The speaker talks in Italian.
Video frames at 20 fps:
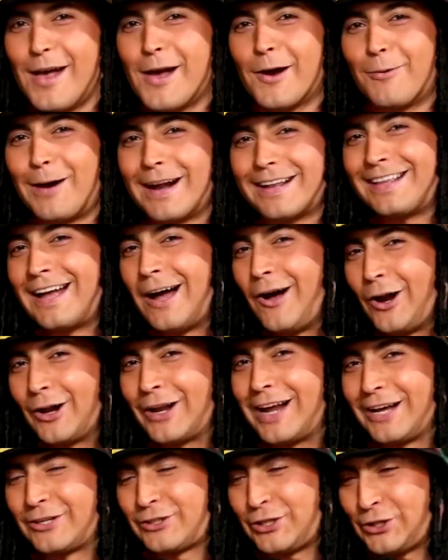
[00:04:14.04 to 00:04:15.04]
Guarda
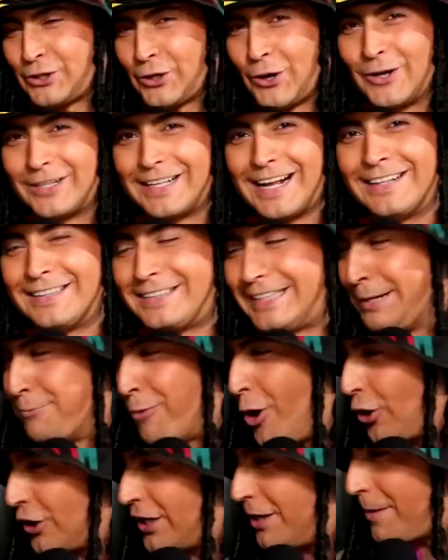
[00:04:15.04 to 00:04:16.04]
Olga, ci sono tanti
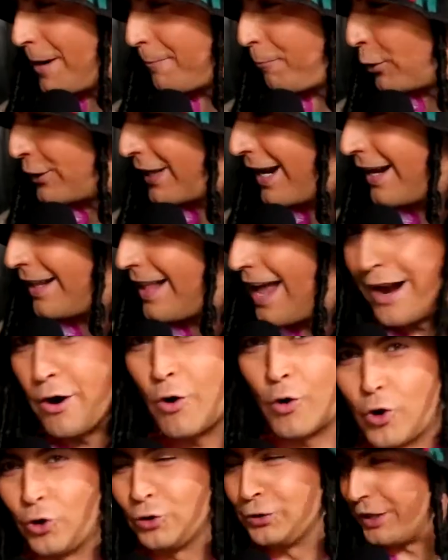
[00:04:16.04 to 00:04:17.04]
modi per poter dare
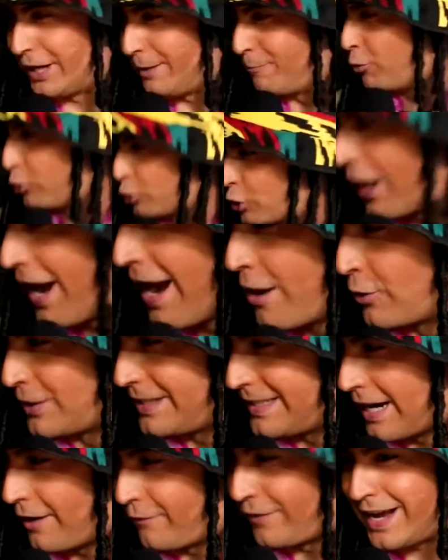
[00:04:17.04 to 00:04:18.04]
un contributo alla
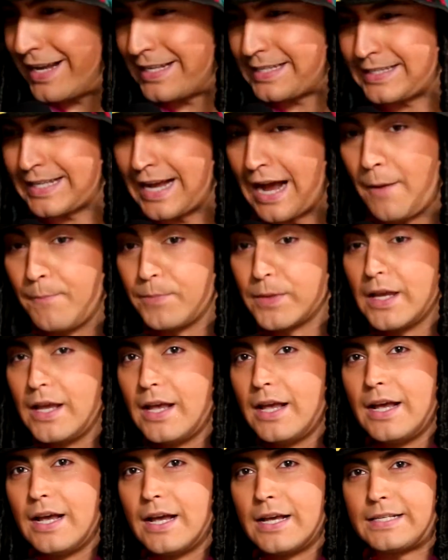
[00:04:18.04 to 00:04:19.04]
nostra festa.
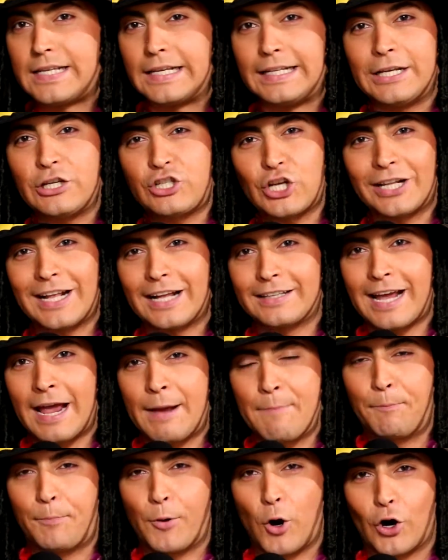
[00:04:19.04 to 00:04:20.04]
Si dice da
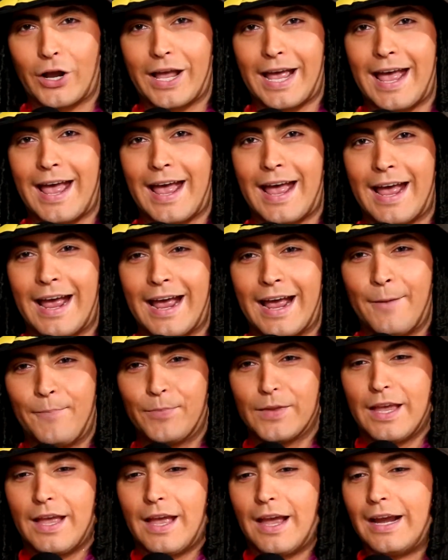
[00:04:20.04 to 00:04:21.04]
tempo che
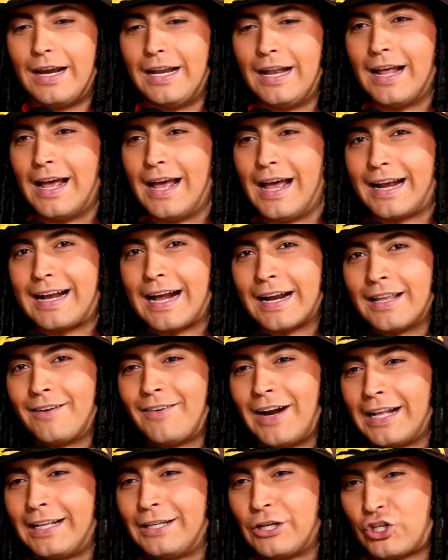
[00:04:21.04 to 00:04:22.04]
il
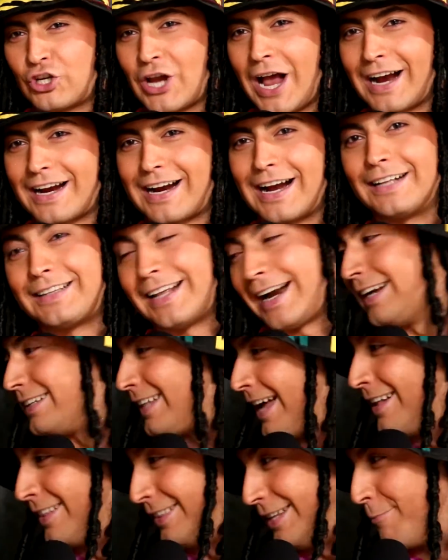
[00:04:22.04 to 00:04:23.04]
carnevale di Sciacca tra i
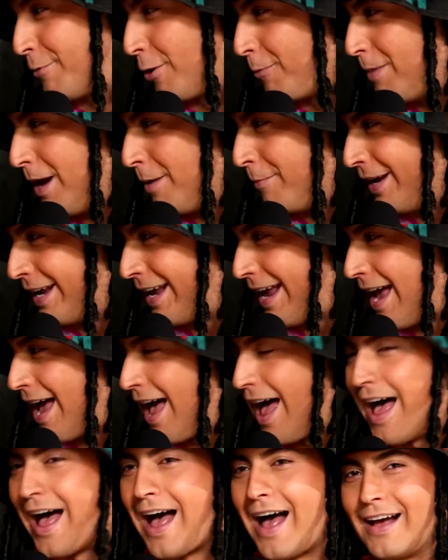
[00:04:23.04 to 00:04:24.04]
tanti problemi che
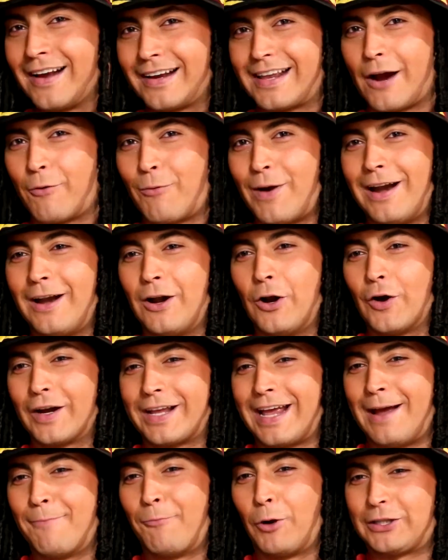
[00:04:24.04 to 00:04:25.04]
ha ha anche quello
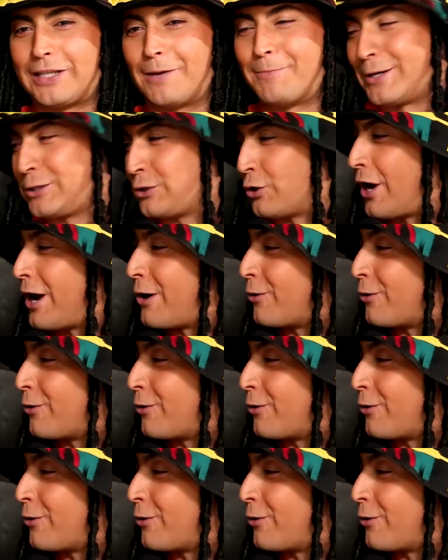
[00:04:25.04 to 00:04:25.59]
che molte persone